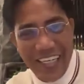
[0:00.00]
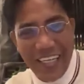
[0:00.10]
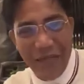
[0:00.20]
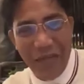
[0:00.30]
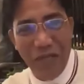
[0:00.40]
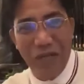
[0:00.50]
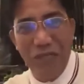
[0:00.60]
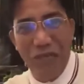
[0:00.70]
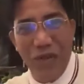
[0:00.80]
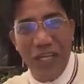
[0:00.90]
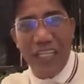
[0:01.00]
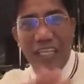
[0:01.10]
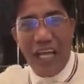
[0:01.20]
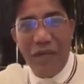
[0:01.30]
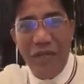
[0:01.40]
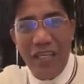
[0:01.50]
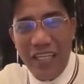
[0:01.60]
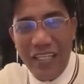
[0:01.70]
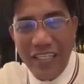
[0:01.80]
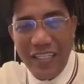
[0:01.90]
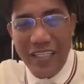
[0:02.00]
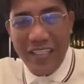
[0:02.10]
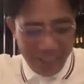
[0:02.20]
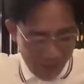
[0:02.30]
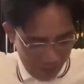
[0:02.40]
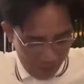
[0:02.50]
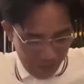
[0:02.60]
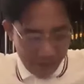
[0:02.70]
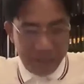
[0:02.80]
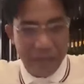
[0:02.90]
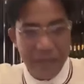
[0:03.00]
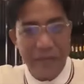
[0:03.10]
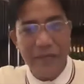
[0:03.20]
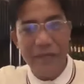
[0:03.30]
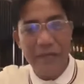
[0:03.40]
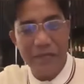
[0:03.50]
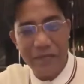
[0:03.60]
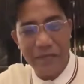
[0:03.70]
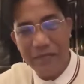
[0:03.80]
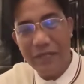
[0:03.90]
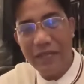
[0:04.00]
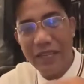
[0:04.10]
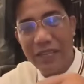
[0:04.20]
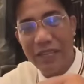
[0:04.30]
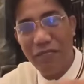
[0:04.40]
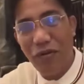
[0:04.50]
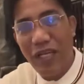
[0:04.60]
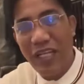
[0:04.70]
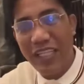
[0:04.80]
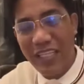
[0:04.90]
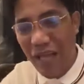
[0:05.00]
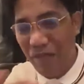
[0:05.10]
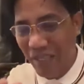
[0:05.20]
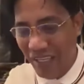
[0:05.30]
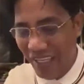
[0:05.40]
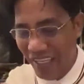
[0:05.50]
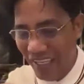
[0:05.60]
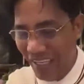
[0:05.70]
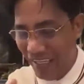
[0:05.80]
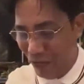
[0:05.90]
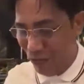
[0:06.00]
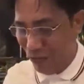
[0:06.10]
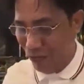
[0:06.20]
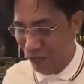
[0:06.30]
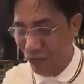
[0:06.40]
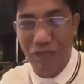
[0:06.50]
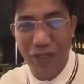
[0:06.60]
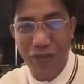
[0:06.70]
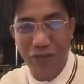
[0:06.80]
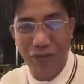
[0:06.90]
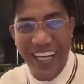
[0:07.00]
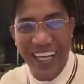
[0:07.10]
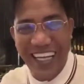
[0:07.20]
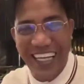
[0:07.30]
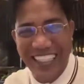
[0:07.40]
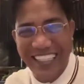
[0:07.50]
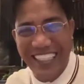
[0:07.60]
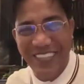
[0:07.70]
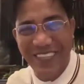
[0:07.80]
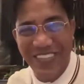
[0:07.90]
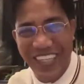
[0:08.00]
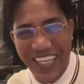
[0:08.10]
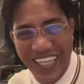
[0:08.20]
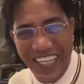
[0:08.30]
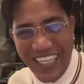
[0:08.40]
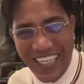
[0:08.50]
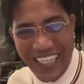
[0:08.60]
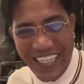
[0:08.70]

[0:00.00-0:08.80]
uh, alam nyo ba yung boiling tummy? Ano, Dok? Boiling tummy. Kumukulong bito ka. Sikmura.